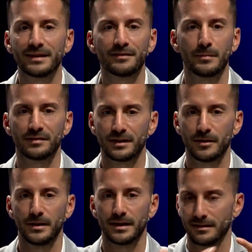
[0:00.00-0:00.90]
vas a empezar
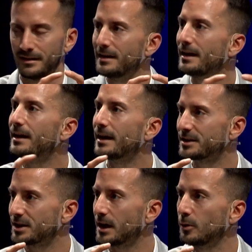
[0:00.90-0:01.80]
a ver en
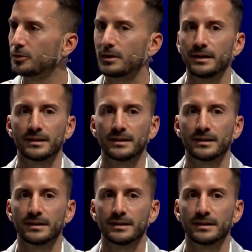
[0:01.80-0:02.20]
el checkout.